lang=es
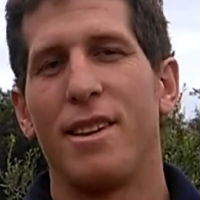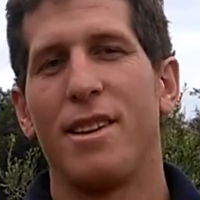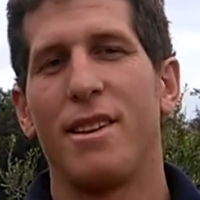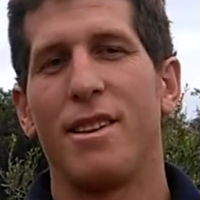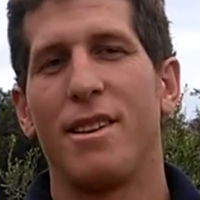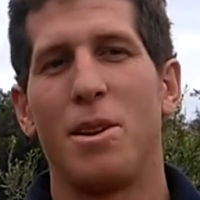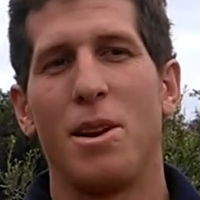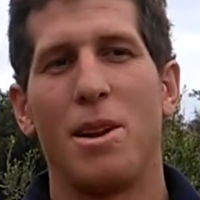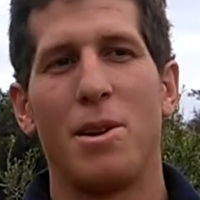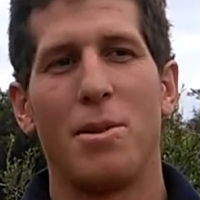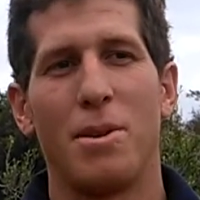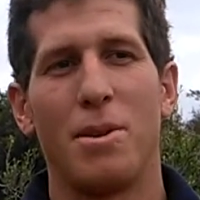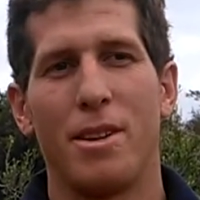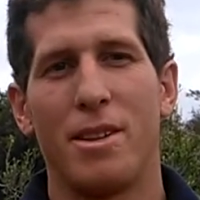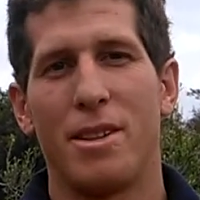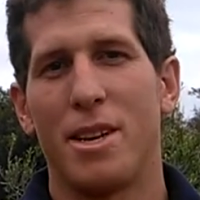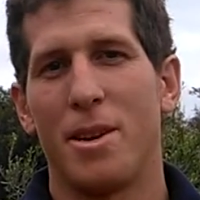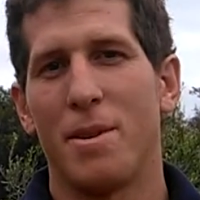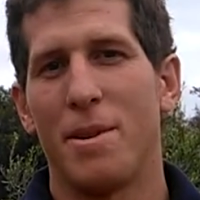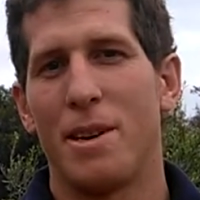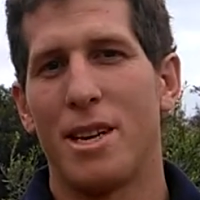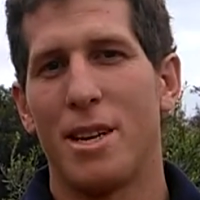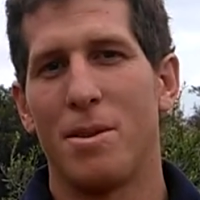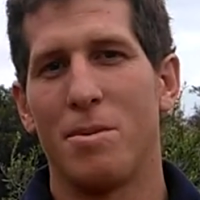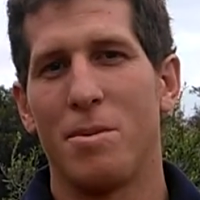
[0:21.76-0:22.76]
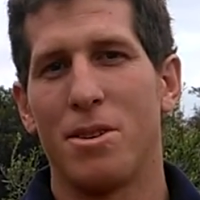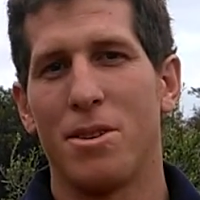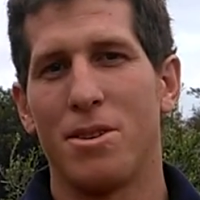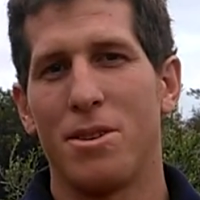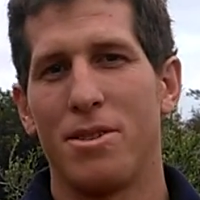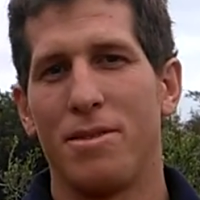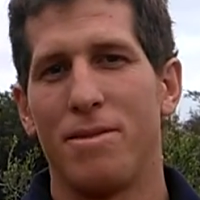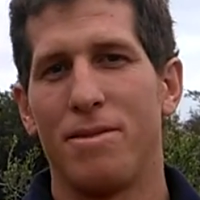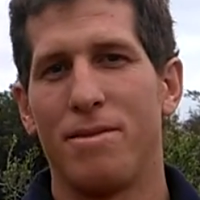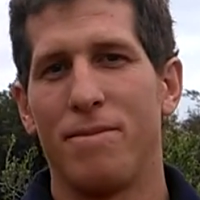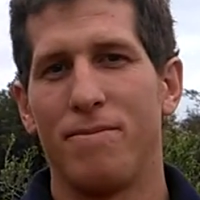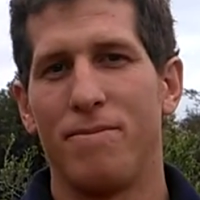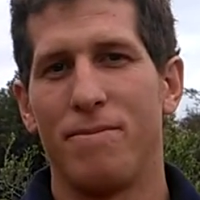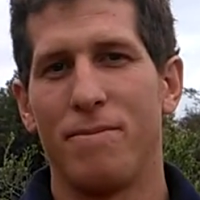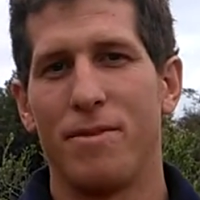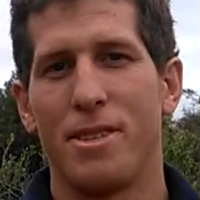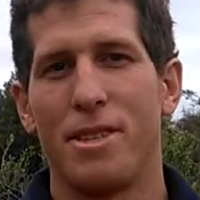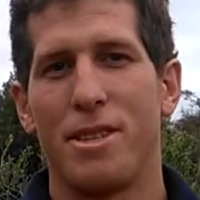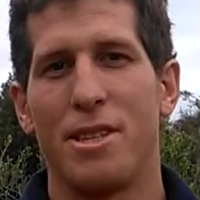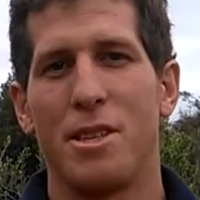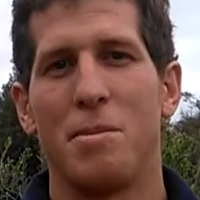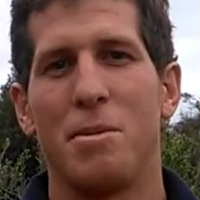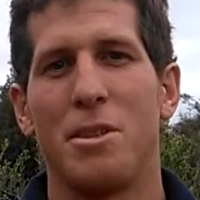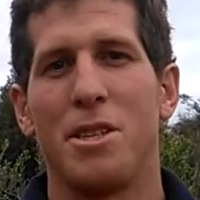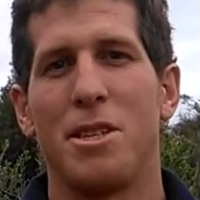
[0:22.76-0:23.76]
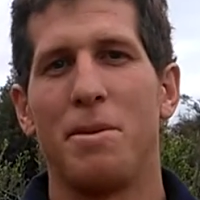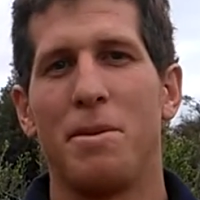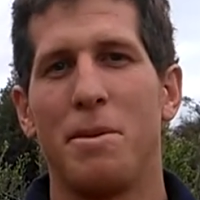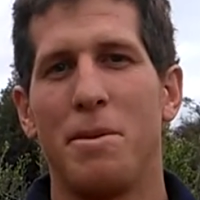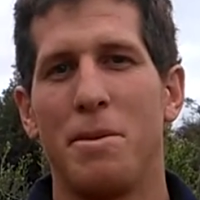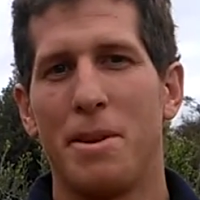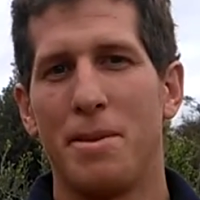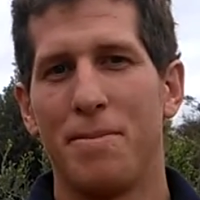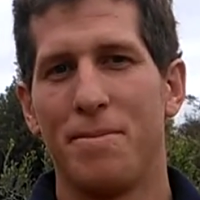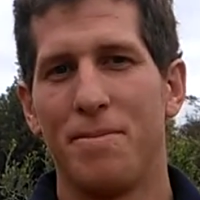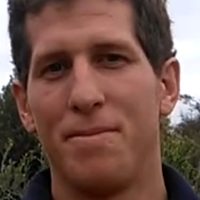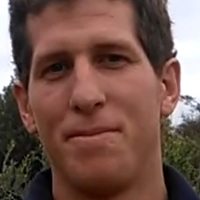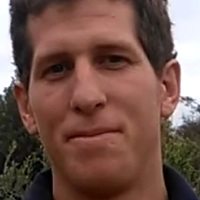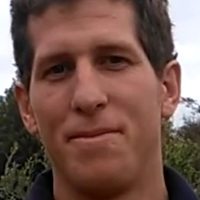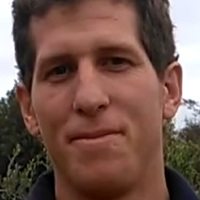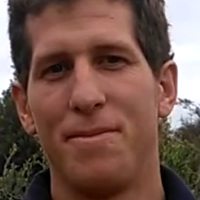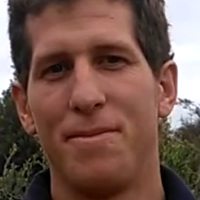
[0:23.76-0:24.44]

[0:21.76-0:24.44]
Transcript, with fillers: eh, y les, trabajamos con semilla viva.